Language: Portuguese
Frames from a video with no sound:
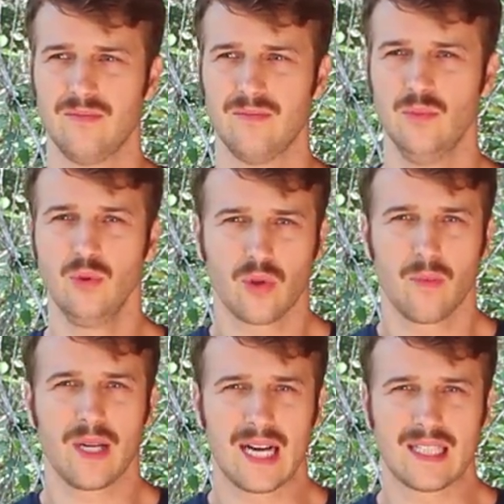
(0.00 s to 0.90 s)
muito
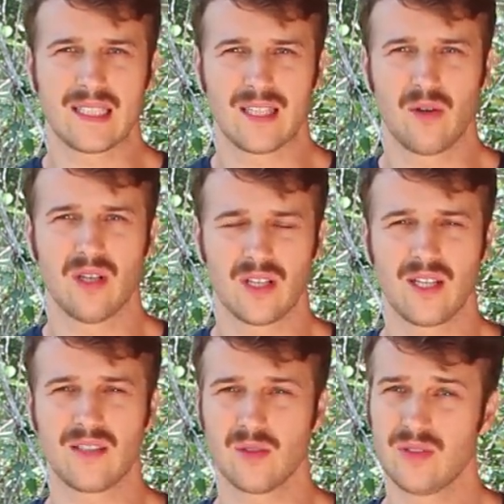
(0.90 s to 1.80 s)
complicada que está rolando
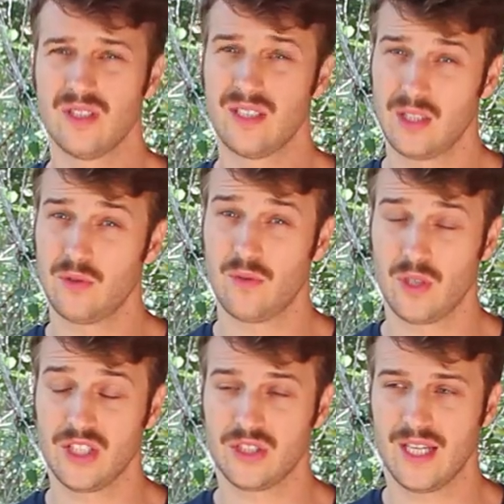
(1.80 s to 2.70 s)
aqui, que são os incêndios
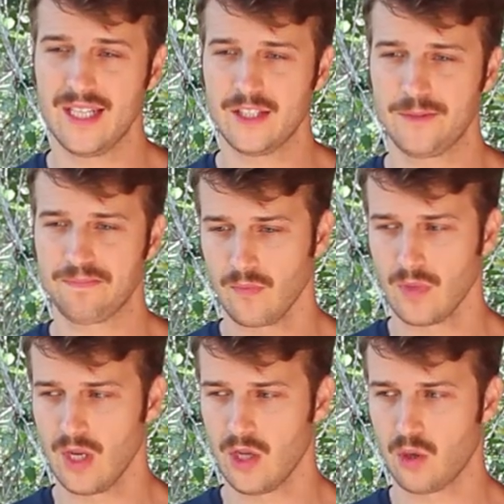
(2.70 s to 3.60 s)
florestais,
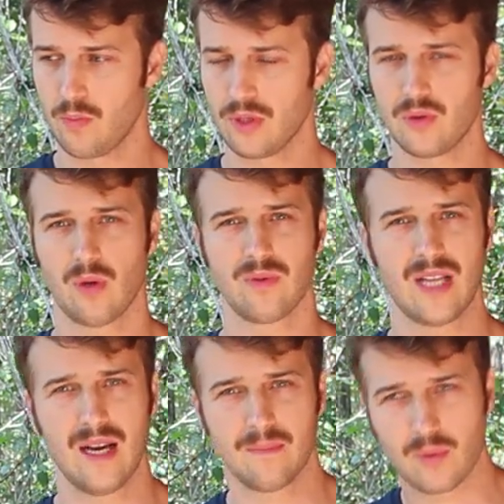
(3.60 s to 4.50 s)
que o pessoal
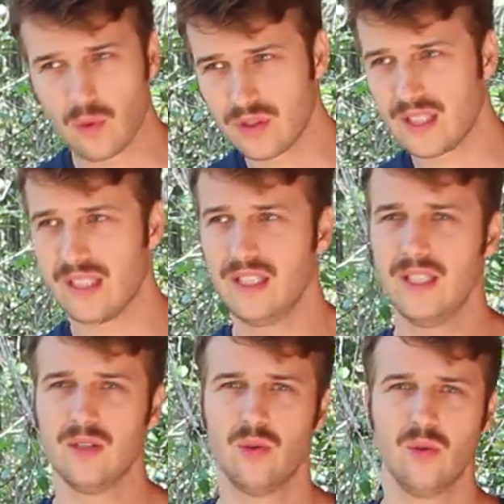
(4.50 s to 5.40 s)
está
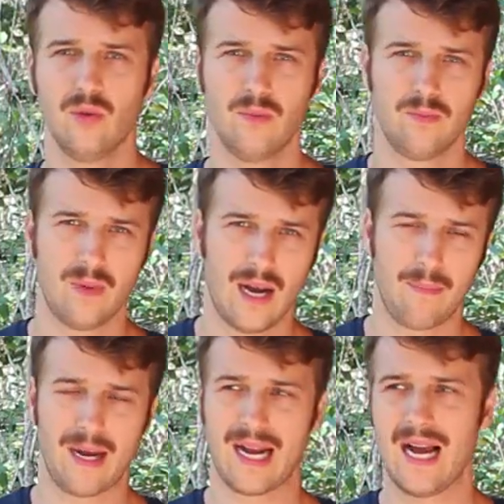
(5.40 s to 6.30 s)
conseguindo
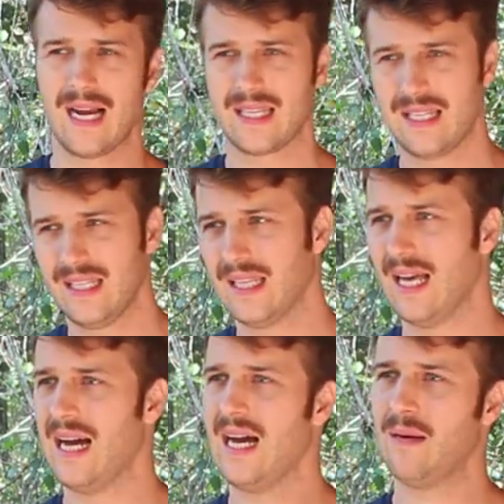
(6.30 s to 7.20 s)
apagar aqui e
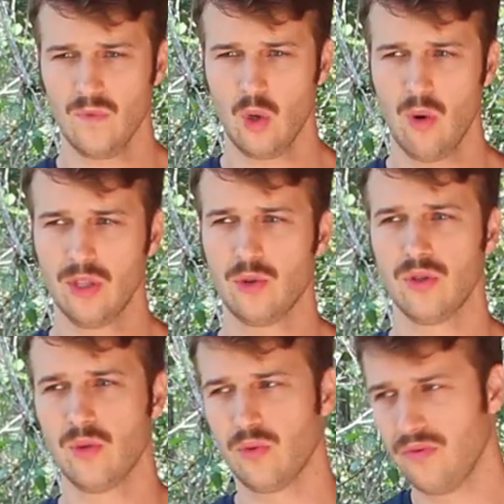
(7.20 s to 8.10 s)
lá com a
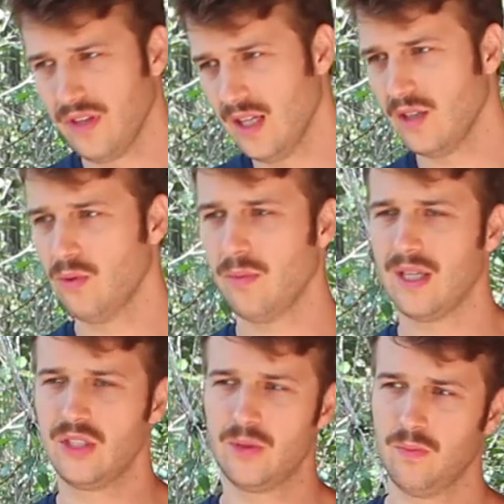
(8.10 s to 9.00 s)
ajuda do governo,
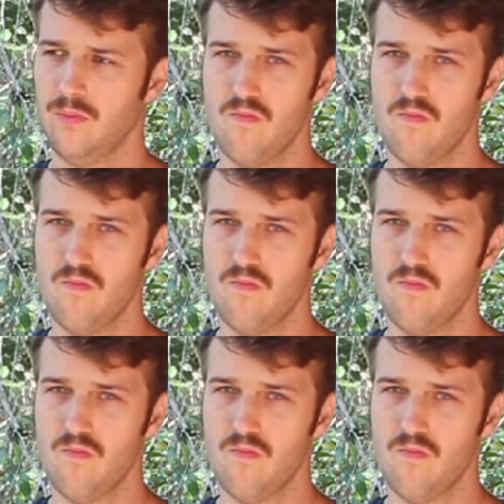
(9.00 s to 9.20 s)
mas